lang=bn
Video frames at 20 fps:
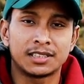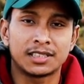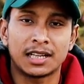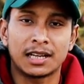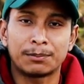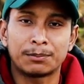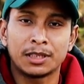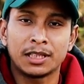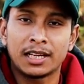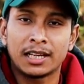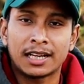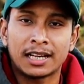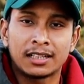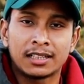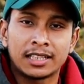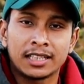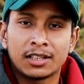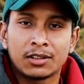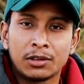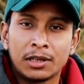যে আপনি
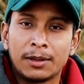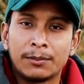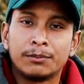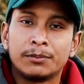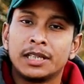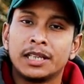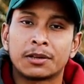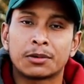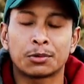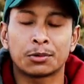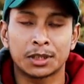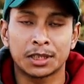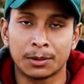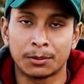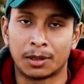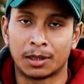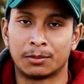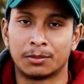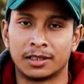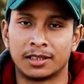এখান থেকেও এম করতে
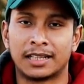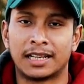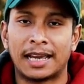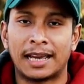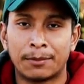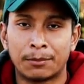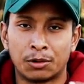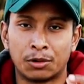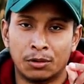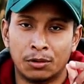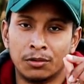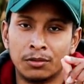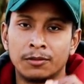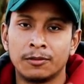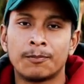পারবেন এবং